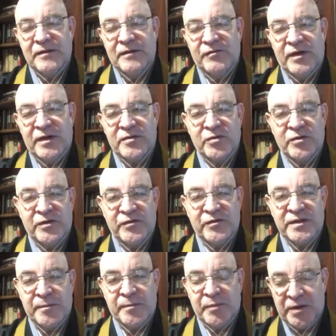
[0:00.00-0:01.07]
faça o que
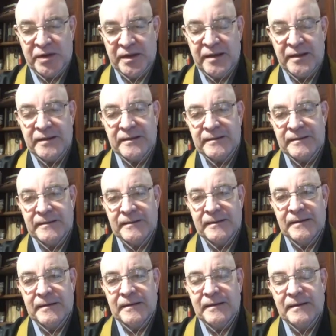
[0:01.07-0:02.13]
você puder
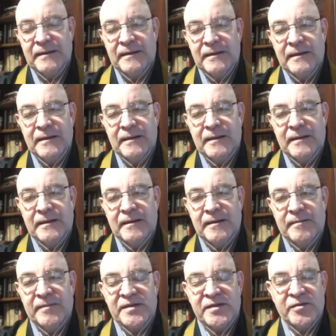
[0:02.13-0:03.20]

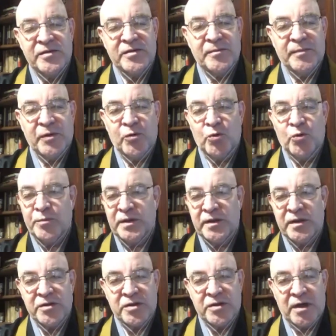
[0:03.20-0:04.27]
mas não se preocupe em
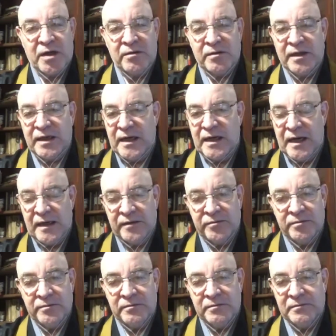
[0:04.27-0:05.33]
deixar um
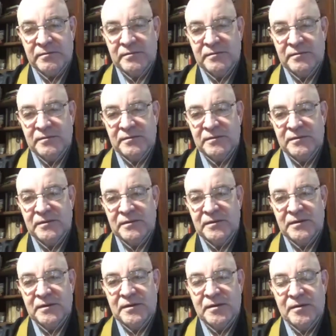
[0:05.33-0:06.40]
legado,
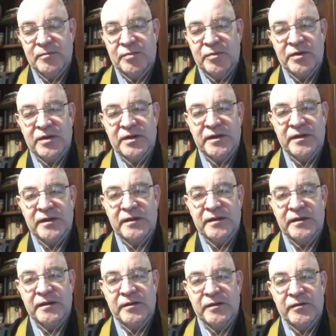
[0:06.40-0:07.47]

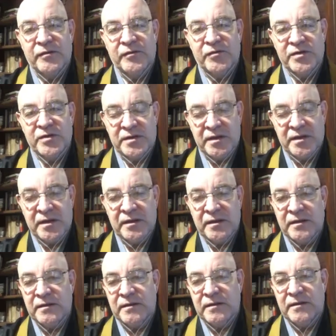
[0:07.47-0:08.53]
porque
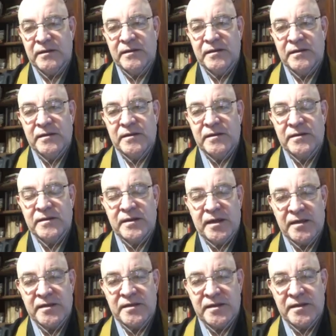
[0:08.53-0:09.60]
você
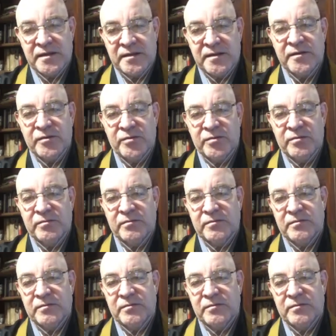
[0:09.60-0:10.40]
será esquecido